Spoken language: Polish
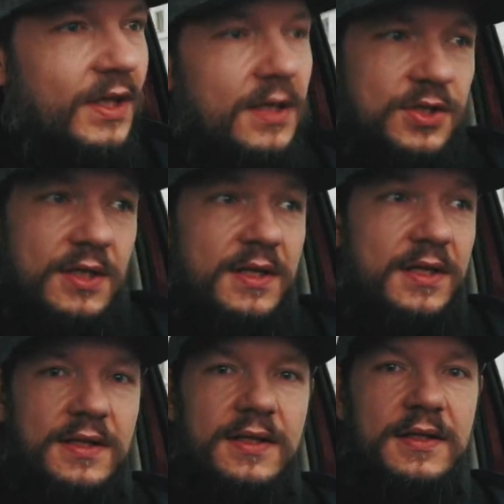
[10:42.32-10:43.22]
jeżeli
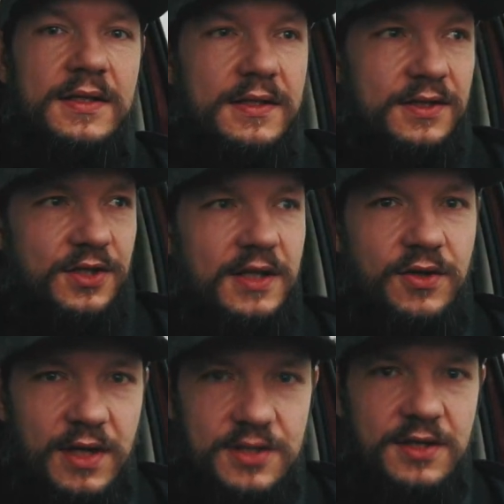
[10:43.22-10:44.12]
e, źle
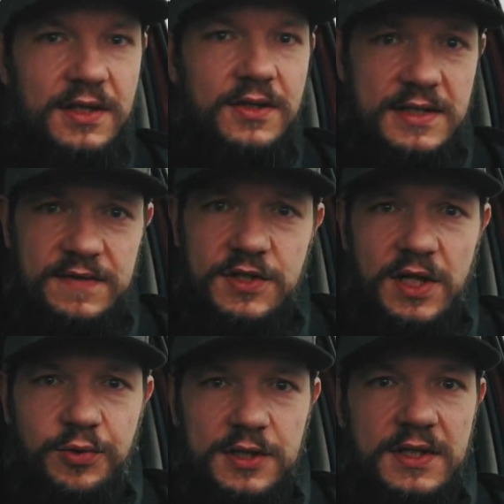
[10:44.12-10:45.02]
doradzili, to
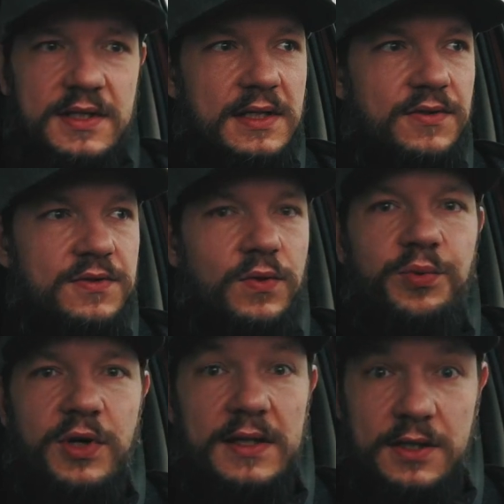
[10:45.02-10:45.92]
zazwyczaj płacili za tą złą
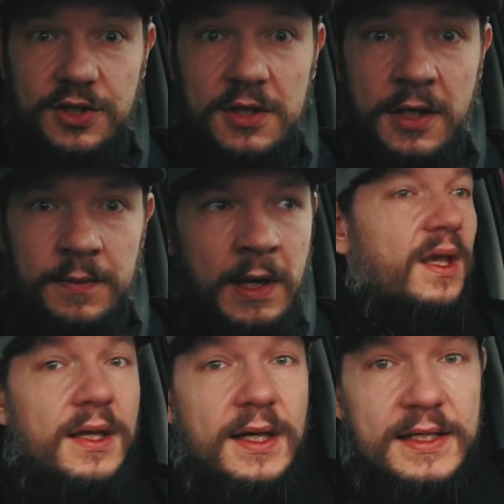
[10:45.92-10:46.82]
poradę życie.
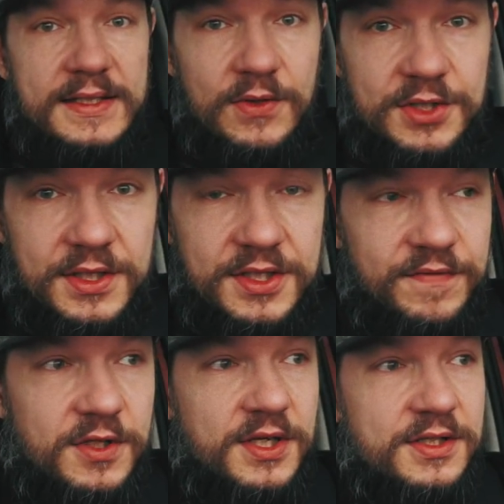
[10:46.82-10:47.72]
Całe
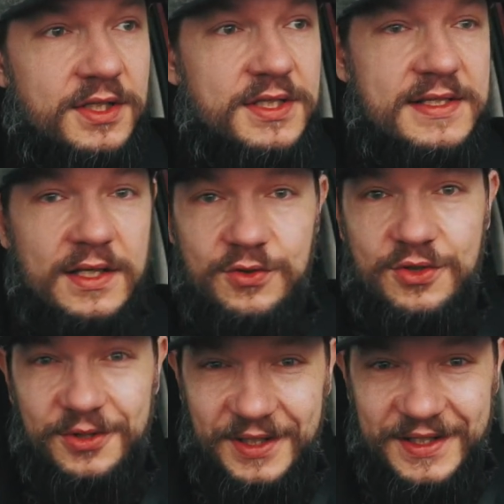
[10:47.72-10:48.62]
szczęście w dzisiejszych czasach już
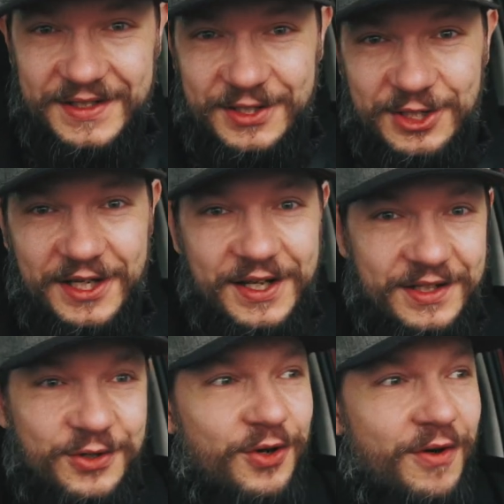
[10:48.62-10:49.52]
to nie jest aż tak
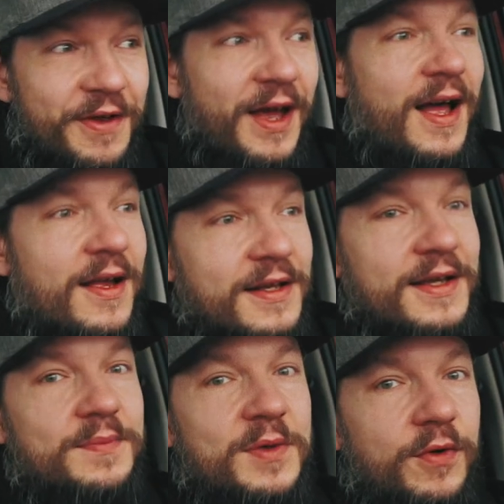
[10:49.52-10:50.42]
hardkorowe,
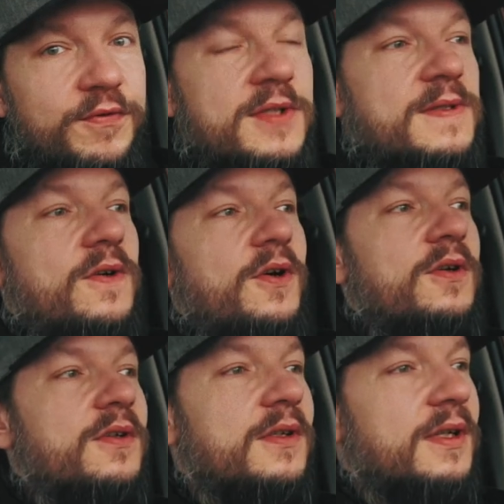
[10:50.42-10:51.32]
ale mimo
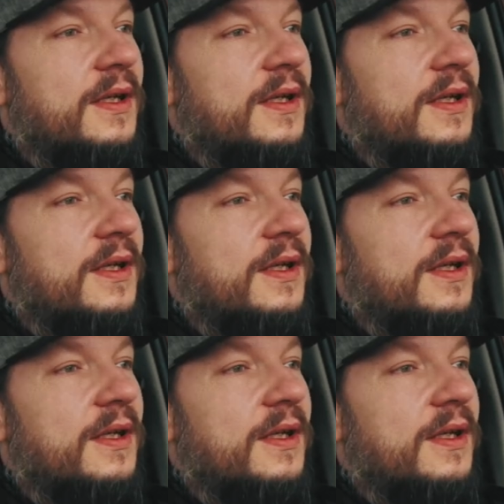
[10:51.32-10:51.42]
wszystko